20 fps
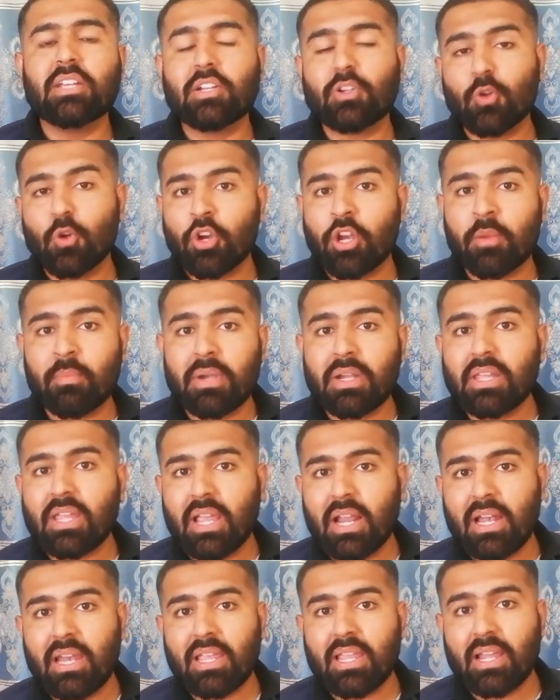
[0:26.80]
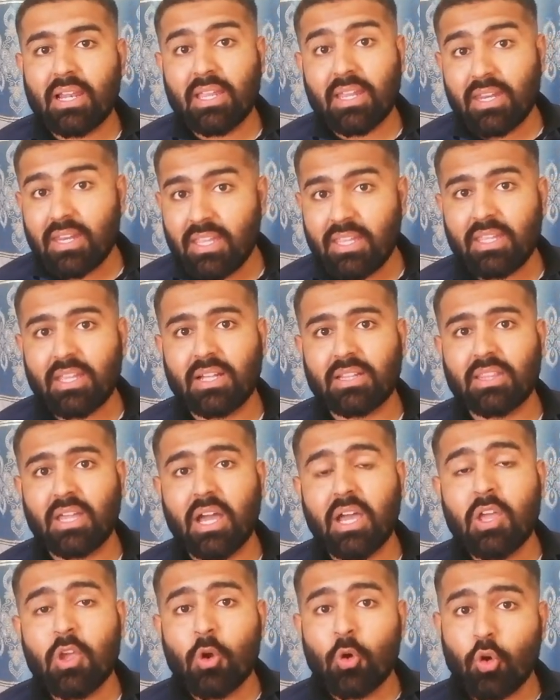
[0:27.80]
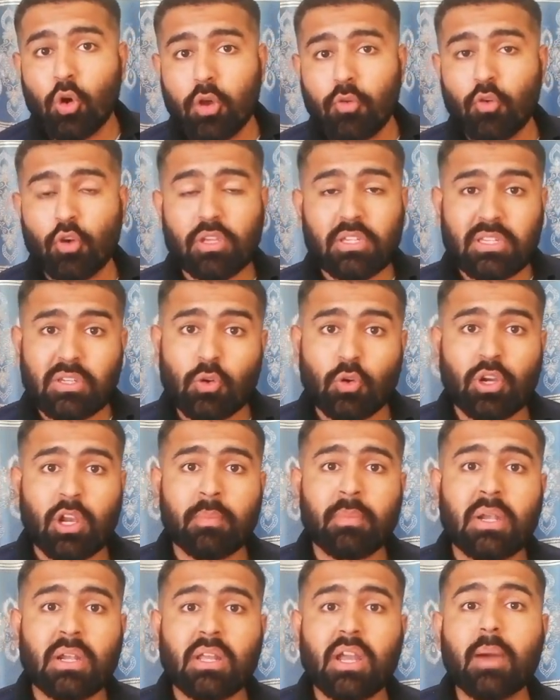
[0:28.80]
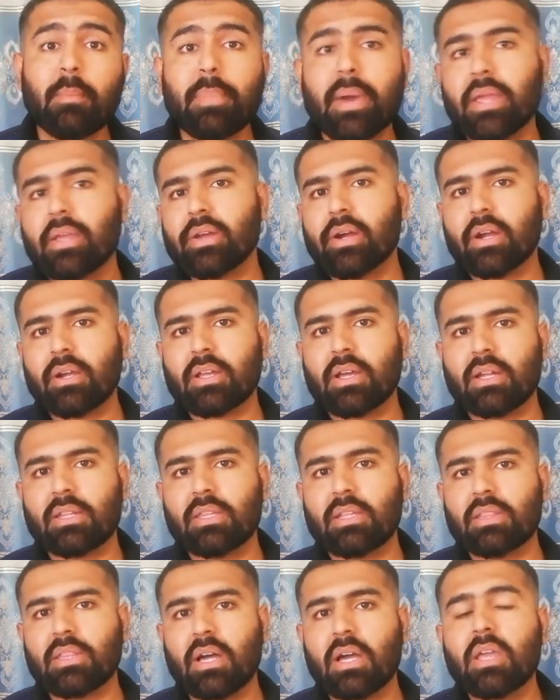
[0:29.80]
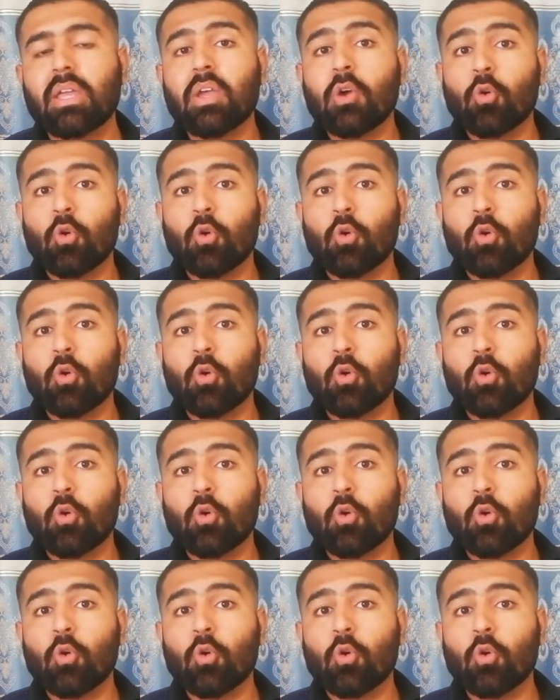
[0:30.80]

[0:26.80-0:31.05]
ये टूर्नामेंट खेलने के लिए नहीं आता और वो इस टूर्नामेंट का बायकाट कर देता